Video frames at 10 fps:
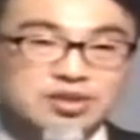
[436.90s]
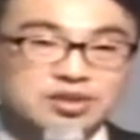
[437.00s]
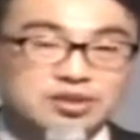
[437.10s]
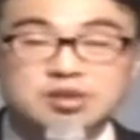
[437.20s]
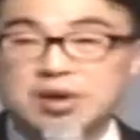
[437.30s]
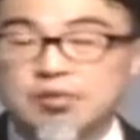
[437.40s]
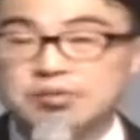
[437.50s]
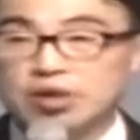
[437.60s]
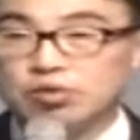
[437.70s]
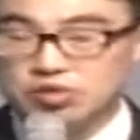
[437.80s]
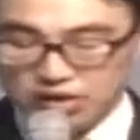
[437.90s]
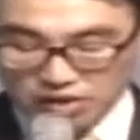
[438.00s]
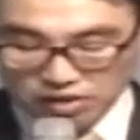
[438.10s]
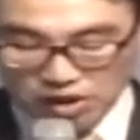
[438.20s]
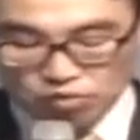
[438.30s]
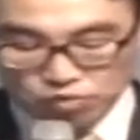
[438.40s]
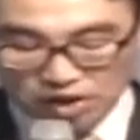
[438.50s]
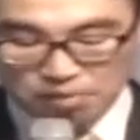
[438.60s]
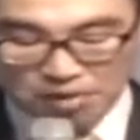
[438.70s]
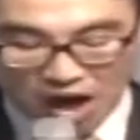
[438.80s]
그 마음이 바로
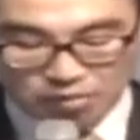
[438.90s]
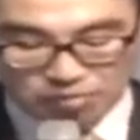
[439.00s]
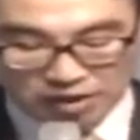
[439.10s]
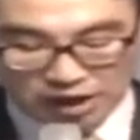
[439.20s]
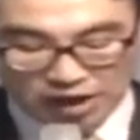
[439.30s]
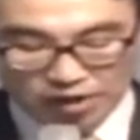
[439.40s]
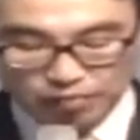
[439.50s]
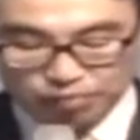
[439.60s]
예수의 마음입니다.